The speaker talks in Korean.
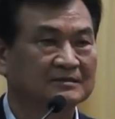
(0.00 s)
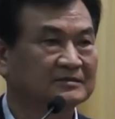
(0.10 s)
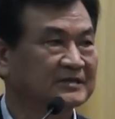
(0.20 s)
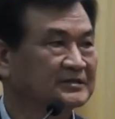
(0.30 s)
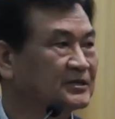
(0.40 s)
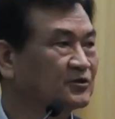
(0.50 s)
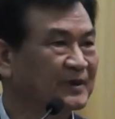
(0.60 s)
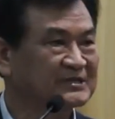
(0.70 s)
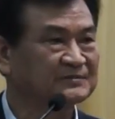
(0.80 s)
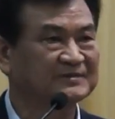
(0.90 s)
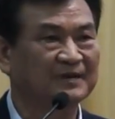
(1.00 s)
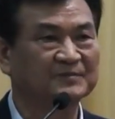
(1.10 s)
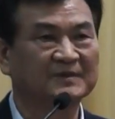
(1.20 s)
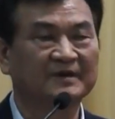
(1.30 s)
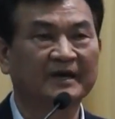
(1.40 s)
그러자
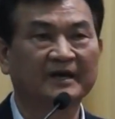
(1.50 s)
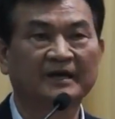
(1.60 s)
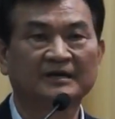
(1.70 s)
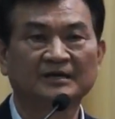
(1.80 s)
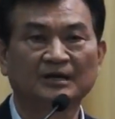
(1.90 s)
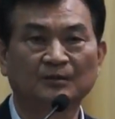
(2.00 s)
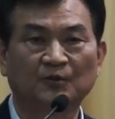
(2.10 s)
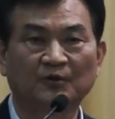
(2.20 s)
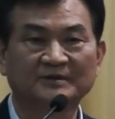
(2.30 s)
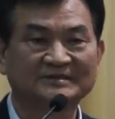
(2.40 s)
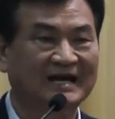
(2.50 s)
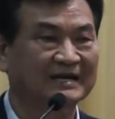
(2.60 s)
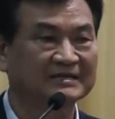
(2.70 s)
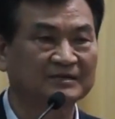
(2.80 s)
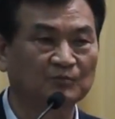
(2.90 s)
1913년에 일본
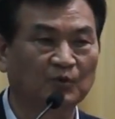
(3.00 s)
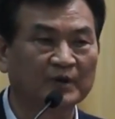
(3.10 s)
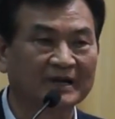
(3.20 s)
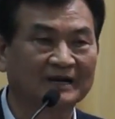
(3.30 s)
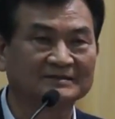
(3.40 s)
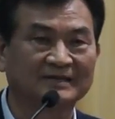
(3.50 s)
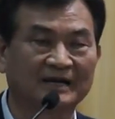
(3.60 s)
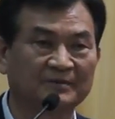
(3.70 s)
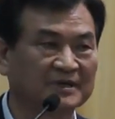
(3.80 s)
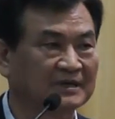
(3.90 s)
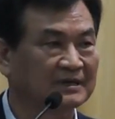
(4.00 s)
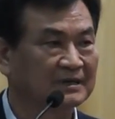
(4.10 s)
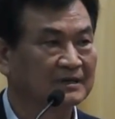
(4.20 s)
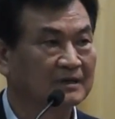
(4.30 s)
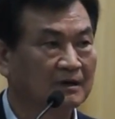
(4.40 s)
상인인 모리라는 사람이
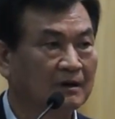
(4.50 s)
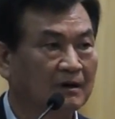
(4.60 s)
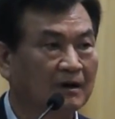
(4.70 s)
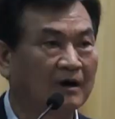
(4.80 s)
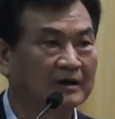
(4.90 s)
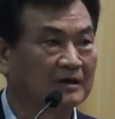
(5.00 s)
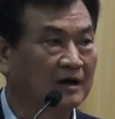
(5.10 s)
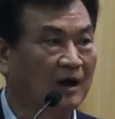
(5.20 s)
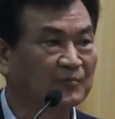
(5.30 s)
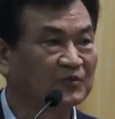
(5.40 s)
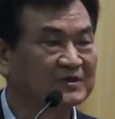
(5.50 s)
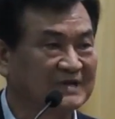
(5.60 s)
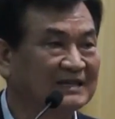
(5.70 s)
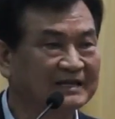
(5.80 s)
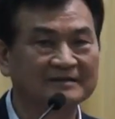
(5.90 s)
아, 감귤이
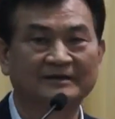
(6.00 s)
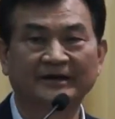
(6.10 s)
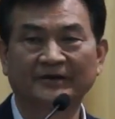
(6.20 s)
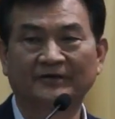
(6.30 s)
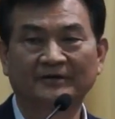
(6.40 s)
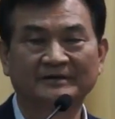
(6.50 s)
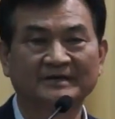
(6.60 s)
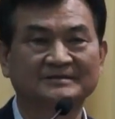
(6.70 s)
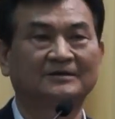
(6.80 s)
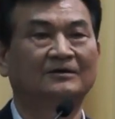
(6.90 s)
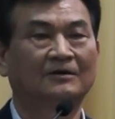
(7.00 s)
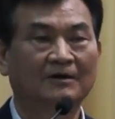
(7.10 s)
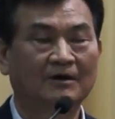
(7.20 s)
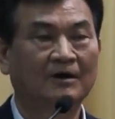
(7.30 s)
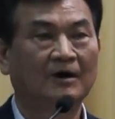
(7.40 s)
잘 되는 거예요. 그래서
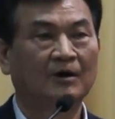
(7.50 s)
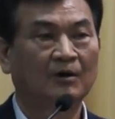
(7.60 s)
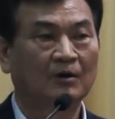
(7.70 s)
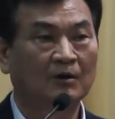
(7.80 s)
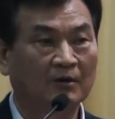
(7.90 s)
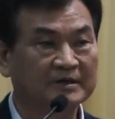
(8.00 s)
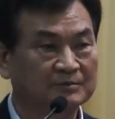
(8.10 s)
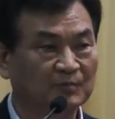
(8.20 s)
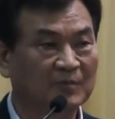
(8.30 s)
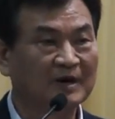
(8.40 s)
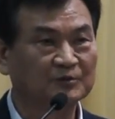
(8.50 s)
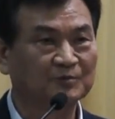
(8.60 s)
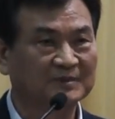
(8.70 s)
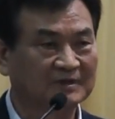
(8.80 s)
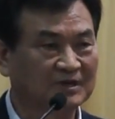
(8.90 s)
어, 뭔가
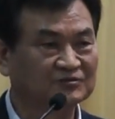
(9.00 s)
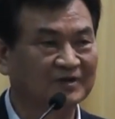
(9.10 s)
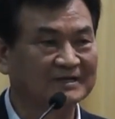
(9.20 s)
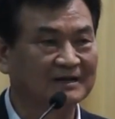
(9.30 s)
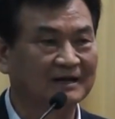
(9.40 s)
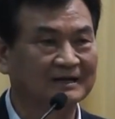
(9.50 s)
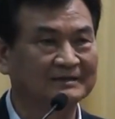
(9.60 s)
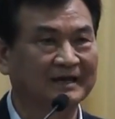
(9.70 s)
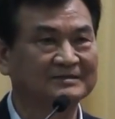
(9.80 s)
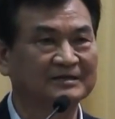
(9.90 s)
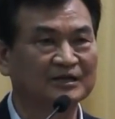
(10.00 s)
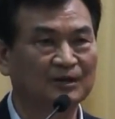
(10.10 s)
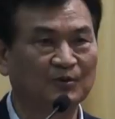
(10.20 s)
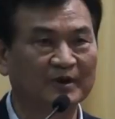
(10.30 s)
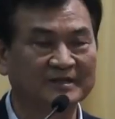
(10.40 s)
좀 건수가 될 것 같다 해서
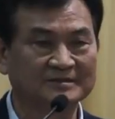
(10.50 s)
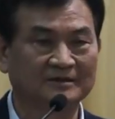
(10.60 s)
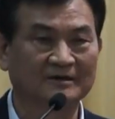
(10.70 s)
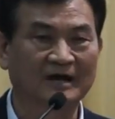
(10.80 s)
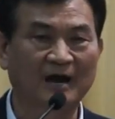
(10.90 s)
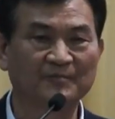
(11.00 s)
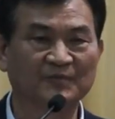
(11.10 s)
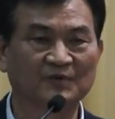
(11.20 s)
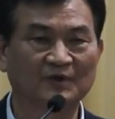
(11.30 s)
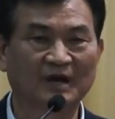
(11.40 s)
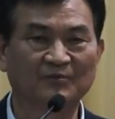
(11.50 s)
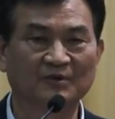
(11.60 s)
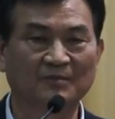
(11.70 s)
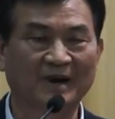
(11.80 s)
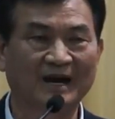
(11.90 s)
일본에서
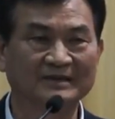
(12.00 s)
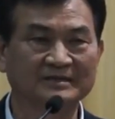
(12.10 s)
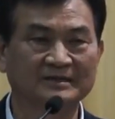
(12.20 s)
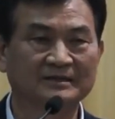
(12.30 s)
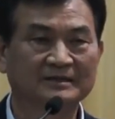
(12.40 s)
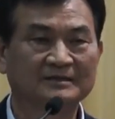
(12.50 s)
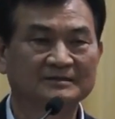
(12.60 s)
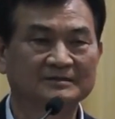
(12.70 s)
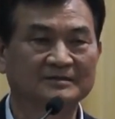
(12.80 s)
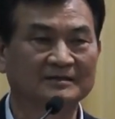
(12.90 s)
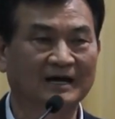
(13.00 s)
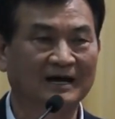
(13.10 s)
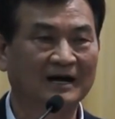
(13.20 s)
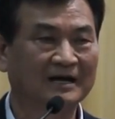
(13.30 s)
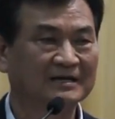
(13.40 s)
감귤나무를 많이
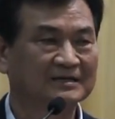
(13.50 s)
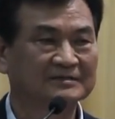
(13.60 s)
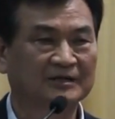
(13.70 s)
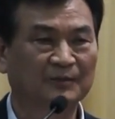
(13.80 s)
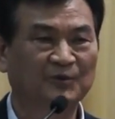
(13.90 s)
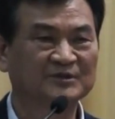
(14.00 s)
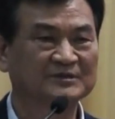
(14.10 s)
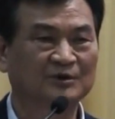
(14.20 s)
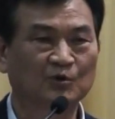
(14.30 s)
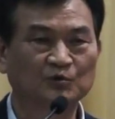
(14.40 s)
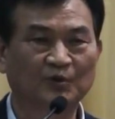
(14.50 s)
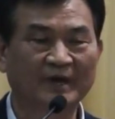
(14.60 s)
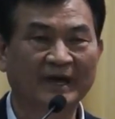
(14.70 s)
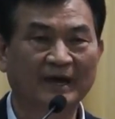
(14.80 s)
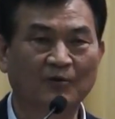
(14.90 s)
들여다가 서귀포시
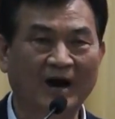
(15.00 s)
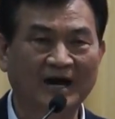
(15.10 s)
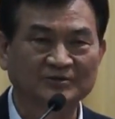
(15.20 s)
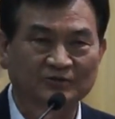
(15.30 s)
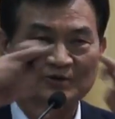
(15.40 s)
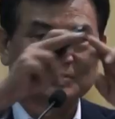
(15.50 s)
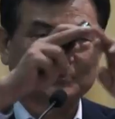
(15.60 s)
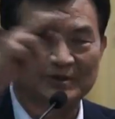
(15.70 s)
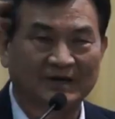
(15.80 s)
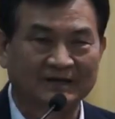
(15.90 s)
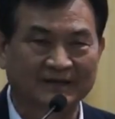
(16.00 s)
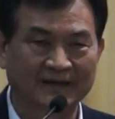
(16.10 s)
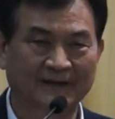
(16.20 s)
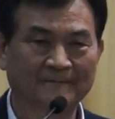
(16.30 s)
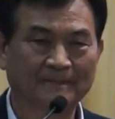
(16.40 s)
서흥동에 과수원을
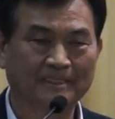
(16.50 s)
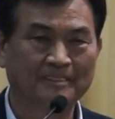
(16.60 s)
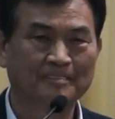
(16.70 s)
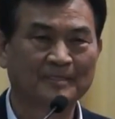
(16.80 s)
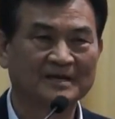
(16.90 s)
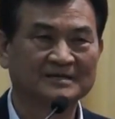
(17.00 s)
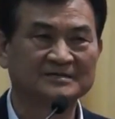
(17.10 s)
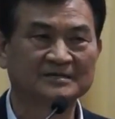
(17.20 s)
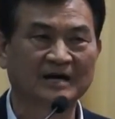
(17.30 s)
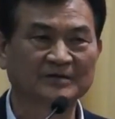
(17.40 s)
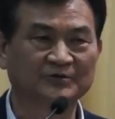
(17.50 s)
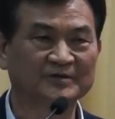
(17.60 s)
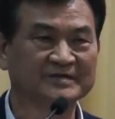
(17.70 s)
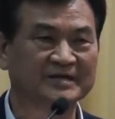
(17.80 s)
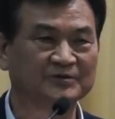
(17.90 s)
조성하는데 그
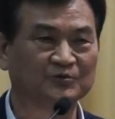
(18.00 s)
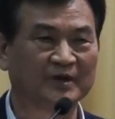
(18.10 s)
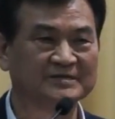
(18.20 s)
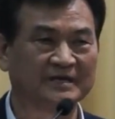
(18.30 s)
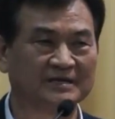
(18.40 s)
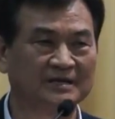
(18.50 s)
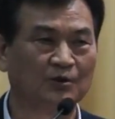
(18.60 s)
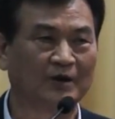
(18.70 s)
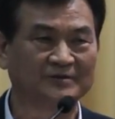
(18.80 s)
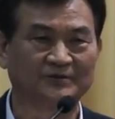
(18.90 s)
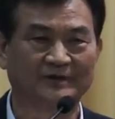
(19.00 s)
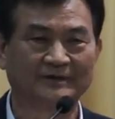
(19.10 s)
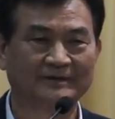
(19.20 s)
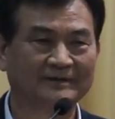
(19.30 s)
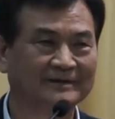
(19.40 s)
가수원이 제주도의 제1로
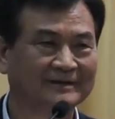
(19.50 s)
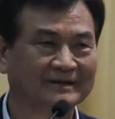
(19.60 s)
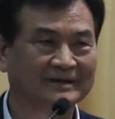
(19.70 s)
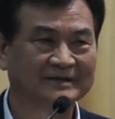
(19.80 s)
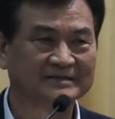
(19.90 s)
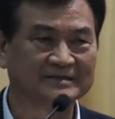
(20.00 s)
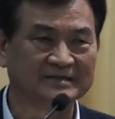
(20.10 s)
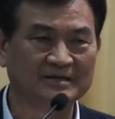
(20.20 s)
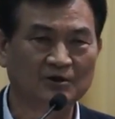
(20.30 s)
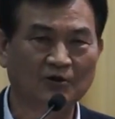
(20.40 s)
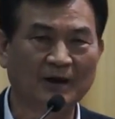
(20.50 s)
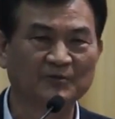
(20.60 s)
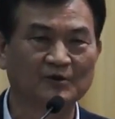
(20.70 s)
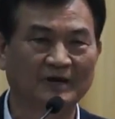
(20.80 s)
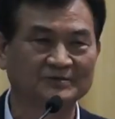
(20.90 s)
가수원, 1로
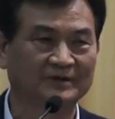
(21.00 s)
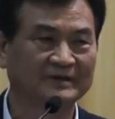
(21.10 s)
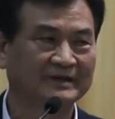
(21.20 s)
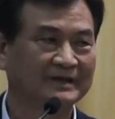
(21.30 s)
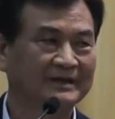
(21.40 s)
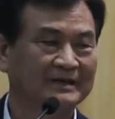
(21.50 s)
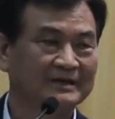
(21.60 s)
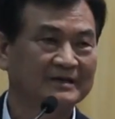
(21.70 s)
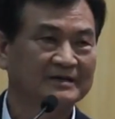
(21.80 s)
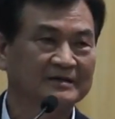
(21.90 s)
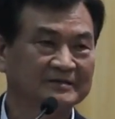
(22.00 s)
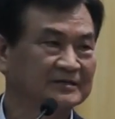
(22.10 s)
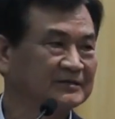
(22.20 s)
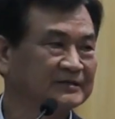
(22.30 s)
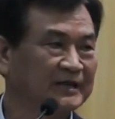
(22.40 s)
감귤 가수원.
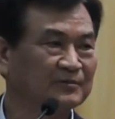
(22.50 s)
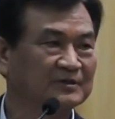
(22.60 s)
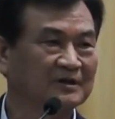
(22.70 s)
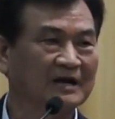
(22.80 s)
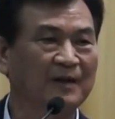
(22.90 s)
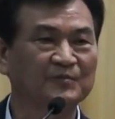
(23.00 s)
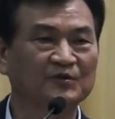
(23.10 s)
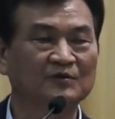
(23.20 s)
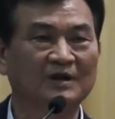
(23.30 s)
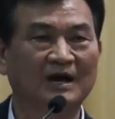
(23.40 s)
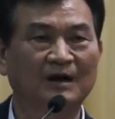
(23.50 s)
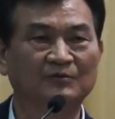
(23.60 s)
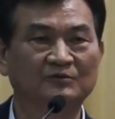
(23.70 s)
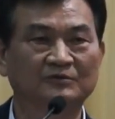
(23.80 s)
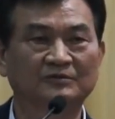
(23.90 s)
그래서 그때부터
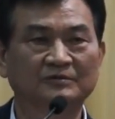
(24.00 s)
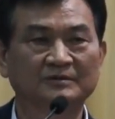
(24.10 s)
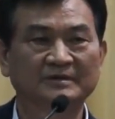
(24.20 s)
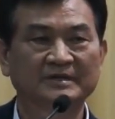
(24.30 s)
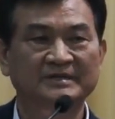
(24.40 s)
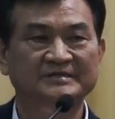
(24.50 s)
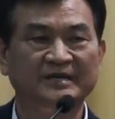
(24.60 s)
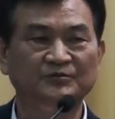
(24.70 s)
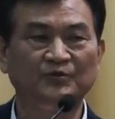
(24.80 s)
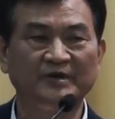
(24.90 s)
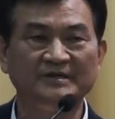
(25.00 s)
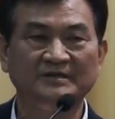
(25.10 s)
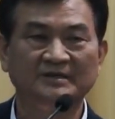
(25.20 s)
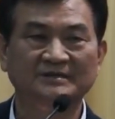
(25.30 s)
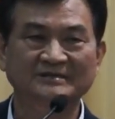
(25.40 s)
감귤나무는
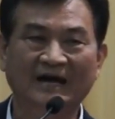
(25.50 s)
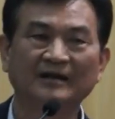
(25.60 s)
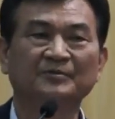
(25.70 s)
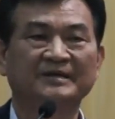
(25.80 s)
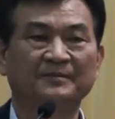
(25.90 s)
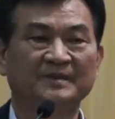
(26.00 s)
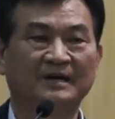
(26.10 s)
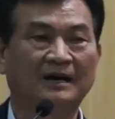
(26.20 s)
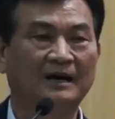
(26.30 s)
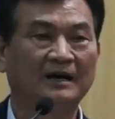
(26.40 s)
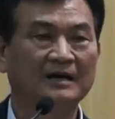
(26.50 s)
제주도의 산업이 됩니다.